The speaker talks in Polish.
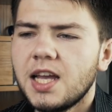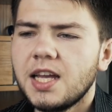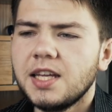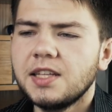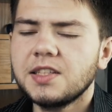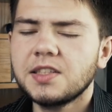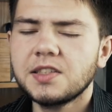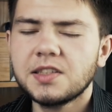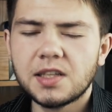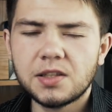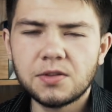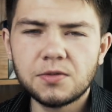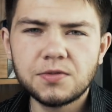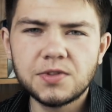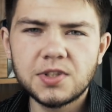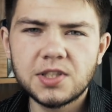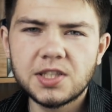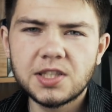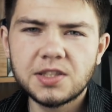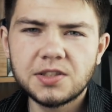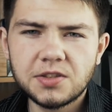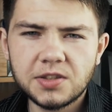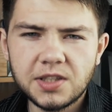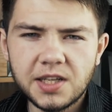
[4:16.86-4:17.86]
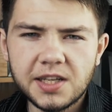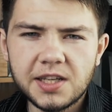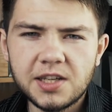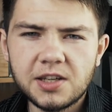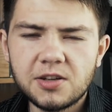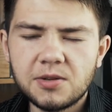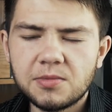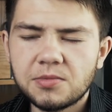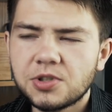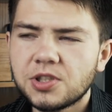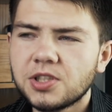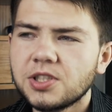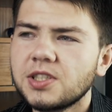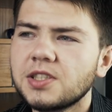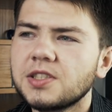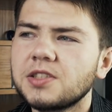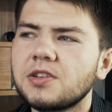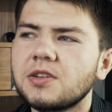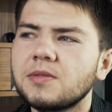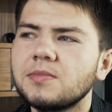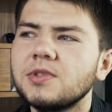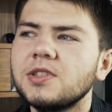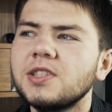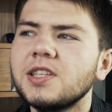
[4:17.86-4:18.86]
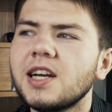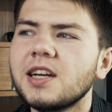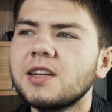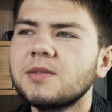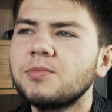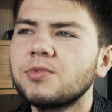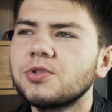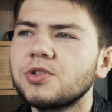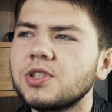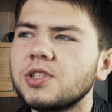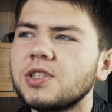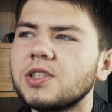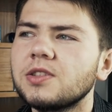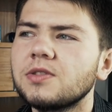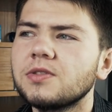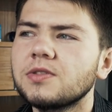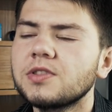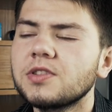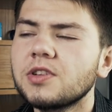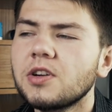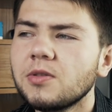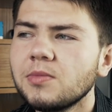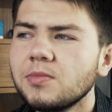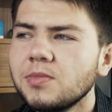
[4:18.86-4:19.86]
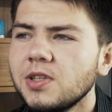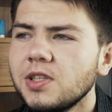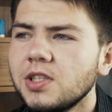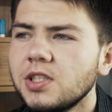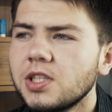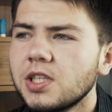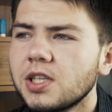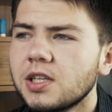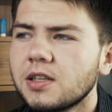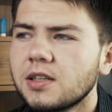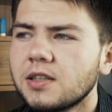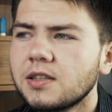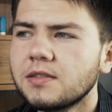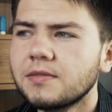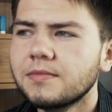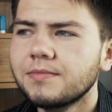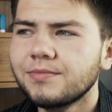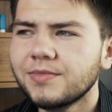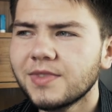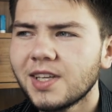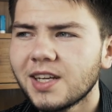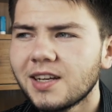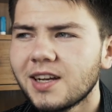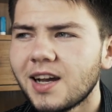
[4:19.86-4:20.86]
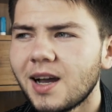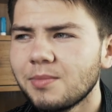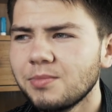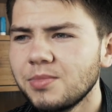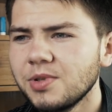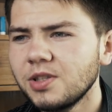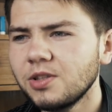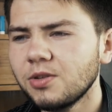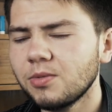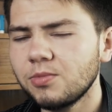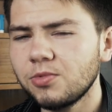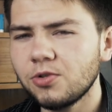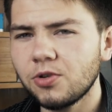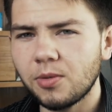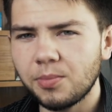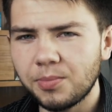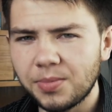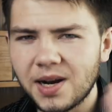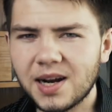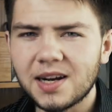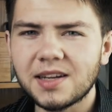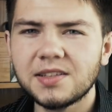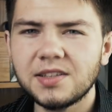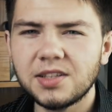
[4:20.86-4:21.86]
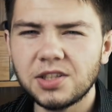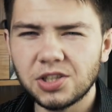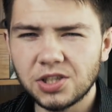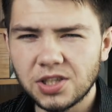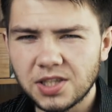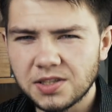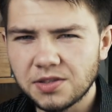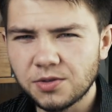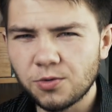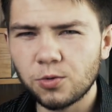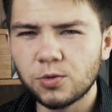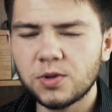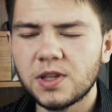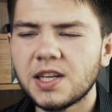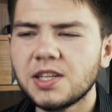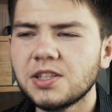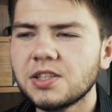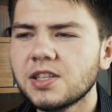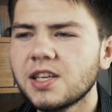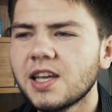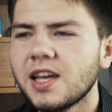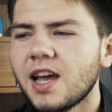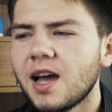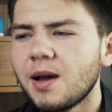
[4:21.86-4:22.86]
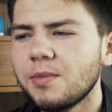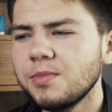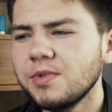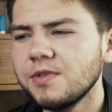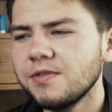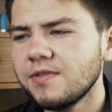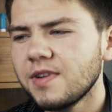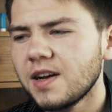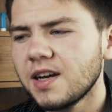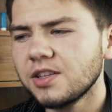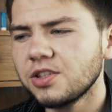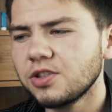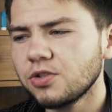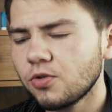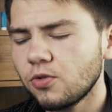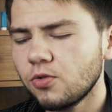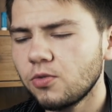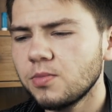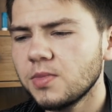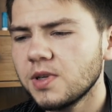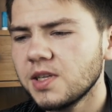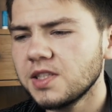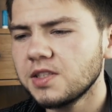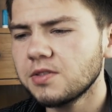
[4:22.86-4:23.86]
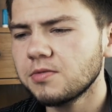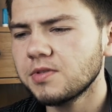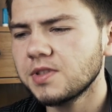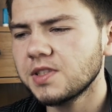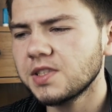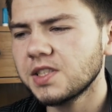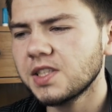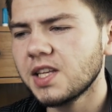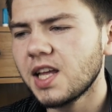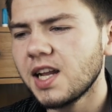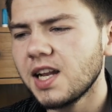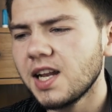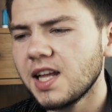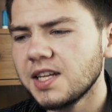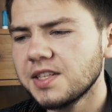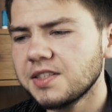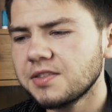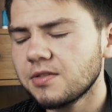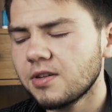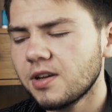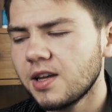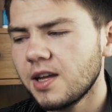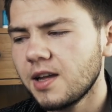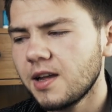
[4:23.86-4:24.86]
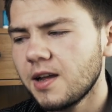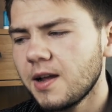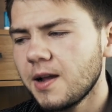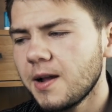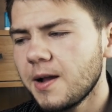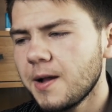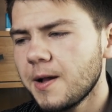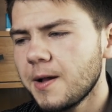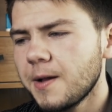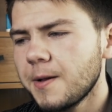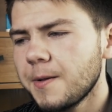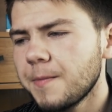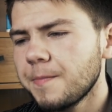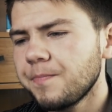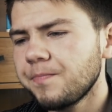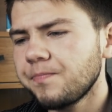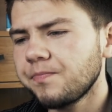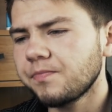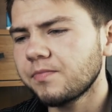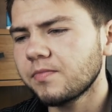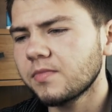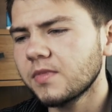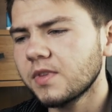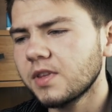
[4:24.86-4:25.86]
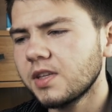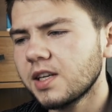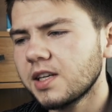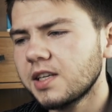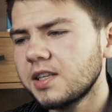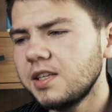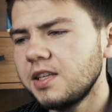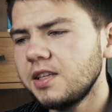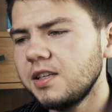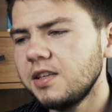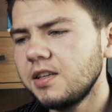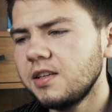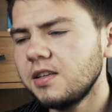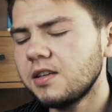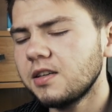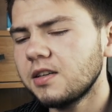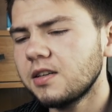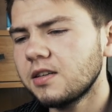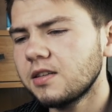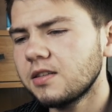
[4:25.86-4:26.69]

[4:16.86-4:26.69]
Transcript: Zastanówcie się, co takiego możecie zrobić, jak możecie to zrobić, tak aby to było praktyczne, skuteczne, aby wasz umysł znalazł taki